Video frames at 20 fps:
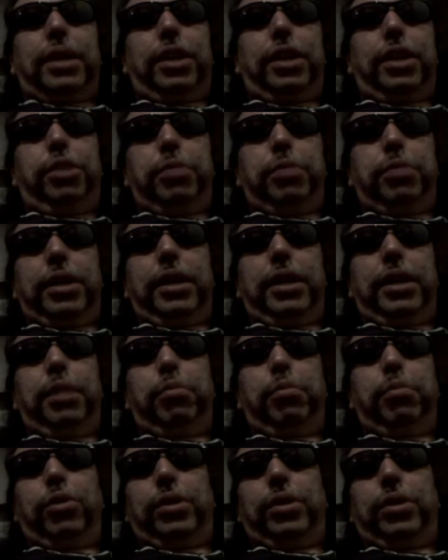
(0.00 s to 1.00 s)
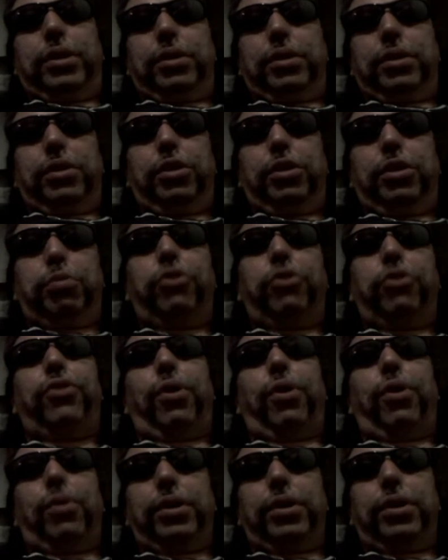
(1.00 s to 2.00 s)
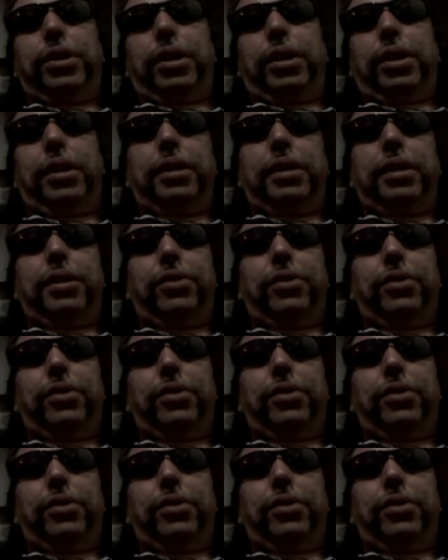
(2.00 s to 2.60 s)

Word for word: kann ich mit leben und äh, ich musste auch nicht rein.